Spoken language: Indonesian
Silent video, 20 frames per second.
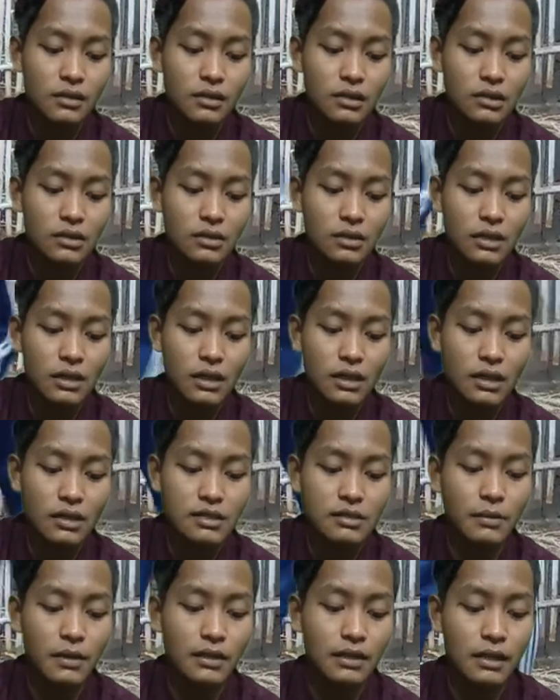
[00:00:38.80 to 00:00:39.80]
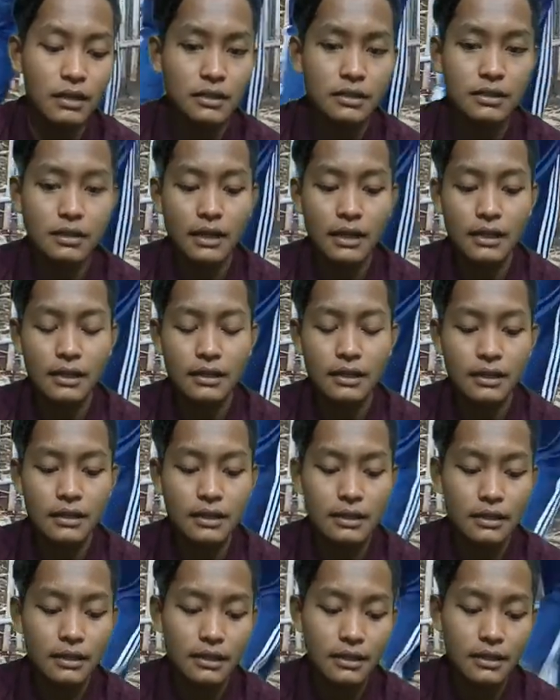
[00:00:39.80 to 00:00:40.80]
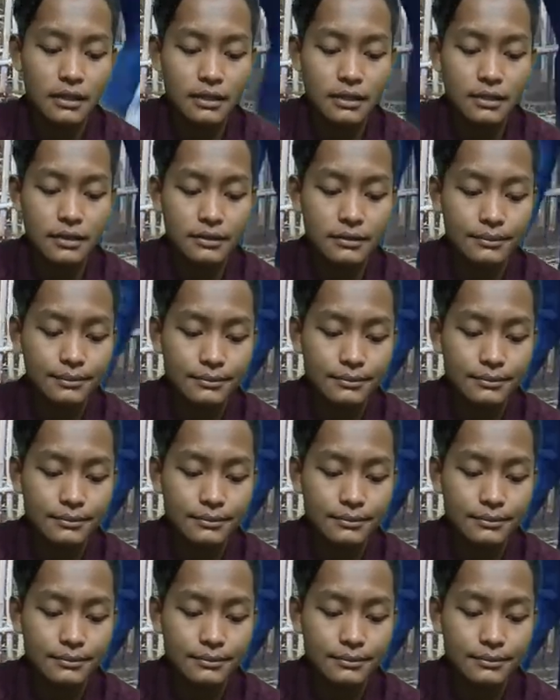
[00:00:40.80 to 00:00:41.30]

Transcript: Oke, kesempatan kali ini